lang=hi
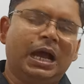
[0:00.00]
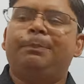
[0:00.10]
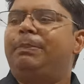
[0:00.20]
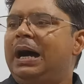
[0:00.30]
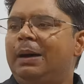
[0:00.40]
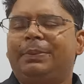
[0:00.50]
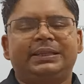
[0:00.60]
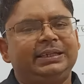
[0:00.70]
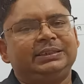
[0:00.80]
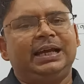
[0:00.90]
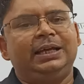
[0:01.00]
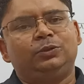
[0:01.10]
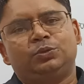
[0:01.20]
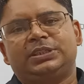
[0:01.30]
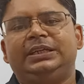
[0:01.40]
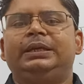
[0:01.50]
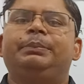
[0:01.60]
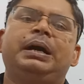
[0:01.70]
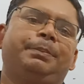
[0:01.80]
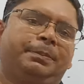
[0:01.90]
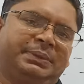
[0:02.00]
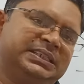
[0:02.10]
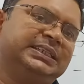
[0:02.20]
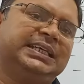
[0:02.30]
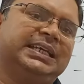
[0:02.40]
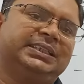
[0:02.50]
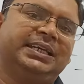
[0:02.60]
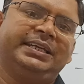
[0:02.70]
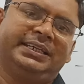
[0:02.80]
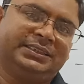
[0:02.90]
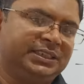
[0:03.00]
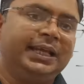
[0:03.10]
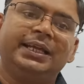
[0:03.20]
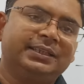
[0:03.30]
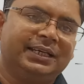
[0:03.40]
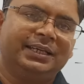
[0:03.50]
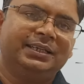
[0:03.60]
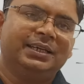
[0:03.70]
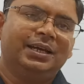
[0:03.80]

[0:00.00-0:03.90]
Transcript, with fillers: अब वहाँ पर देखता है तो उसके लिए वहाँ पर पसंद आ जाता है लेके चला जाता है